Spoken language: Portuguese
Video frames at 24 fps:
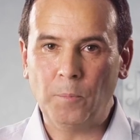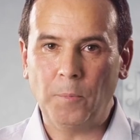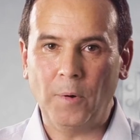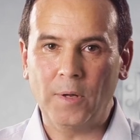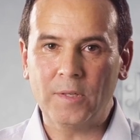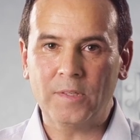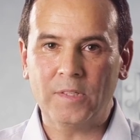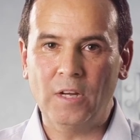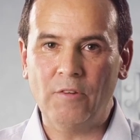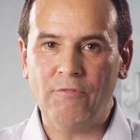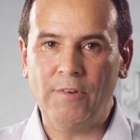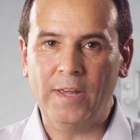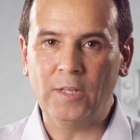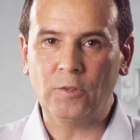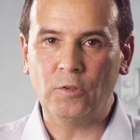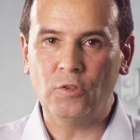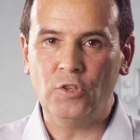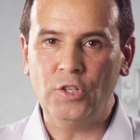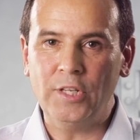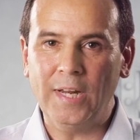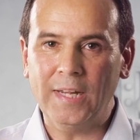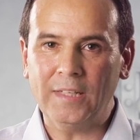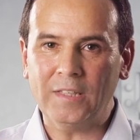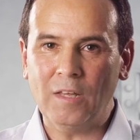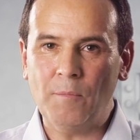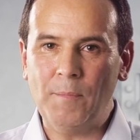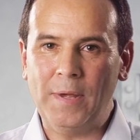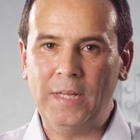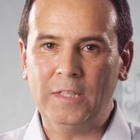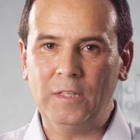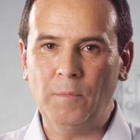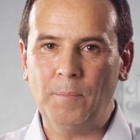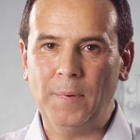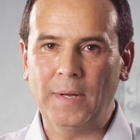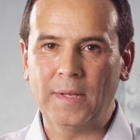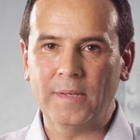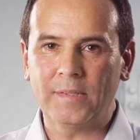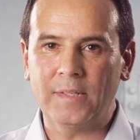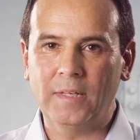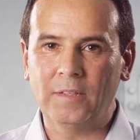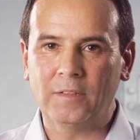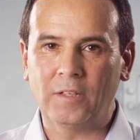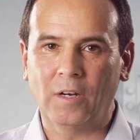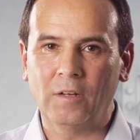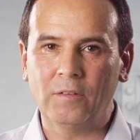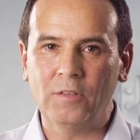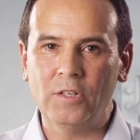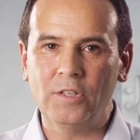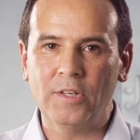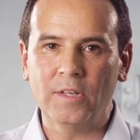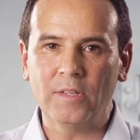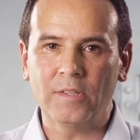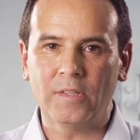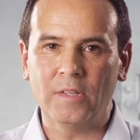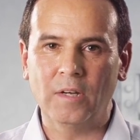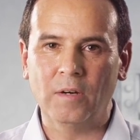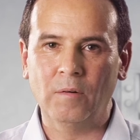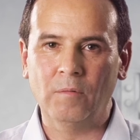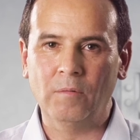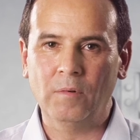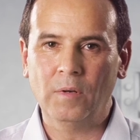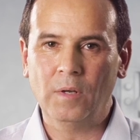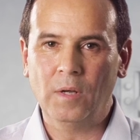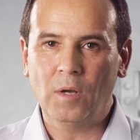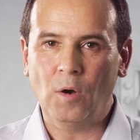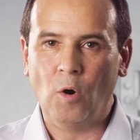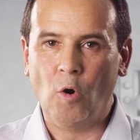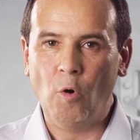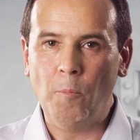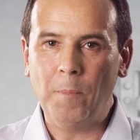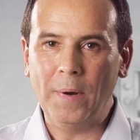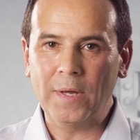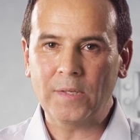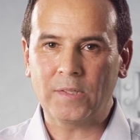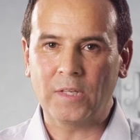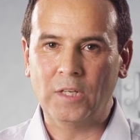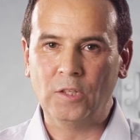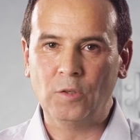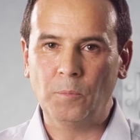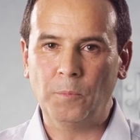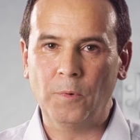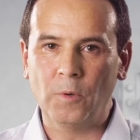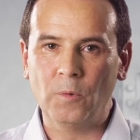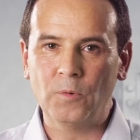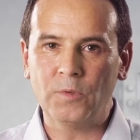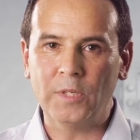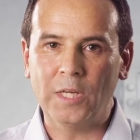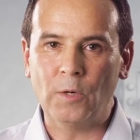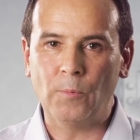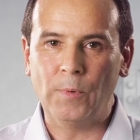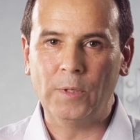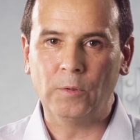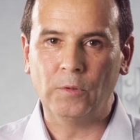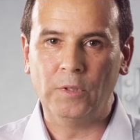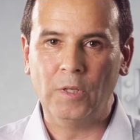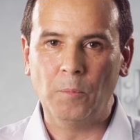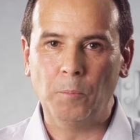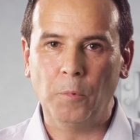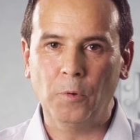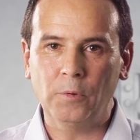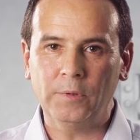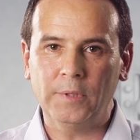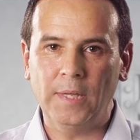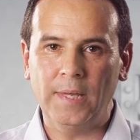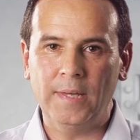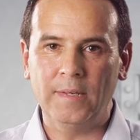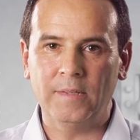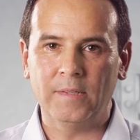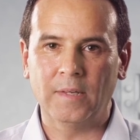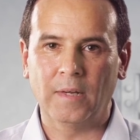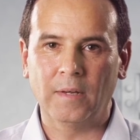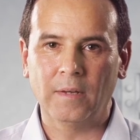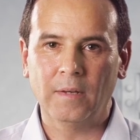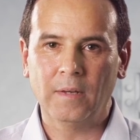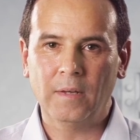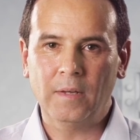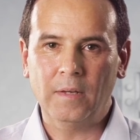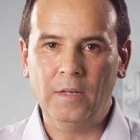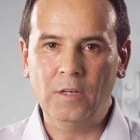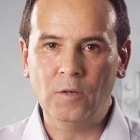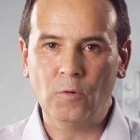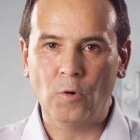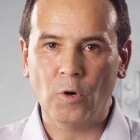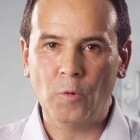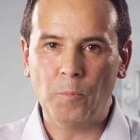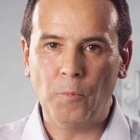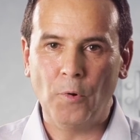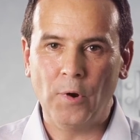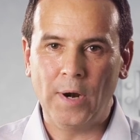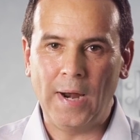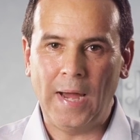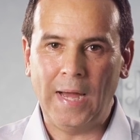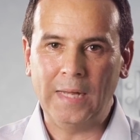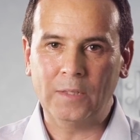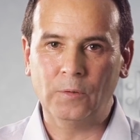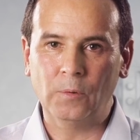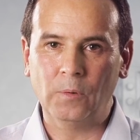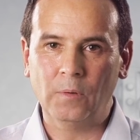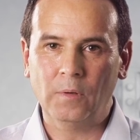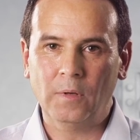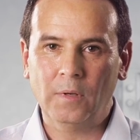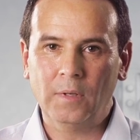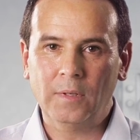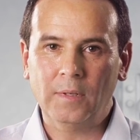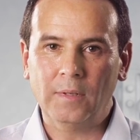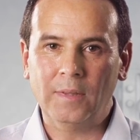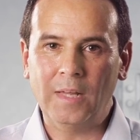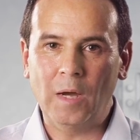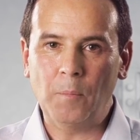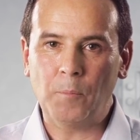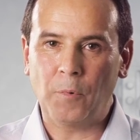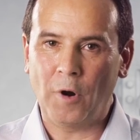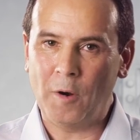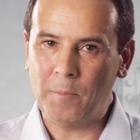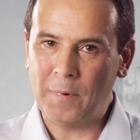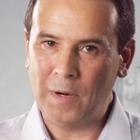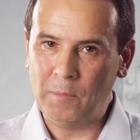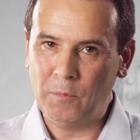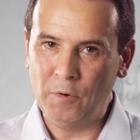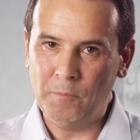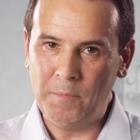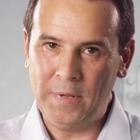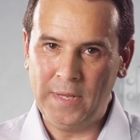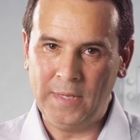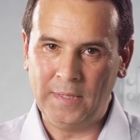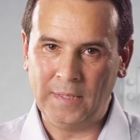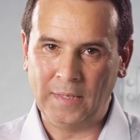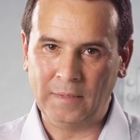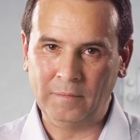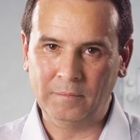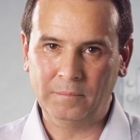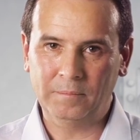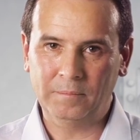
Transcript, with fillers: pode ser feito diretamente pela central de injeção ou passando por um circuito de potência incorporado na própria bobina.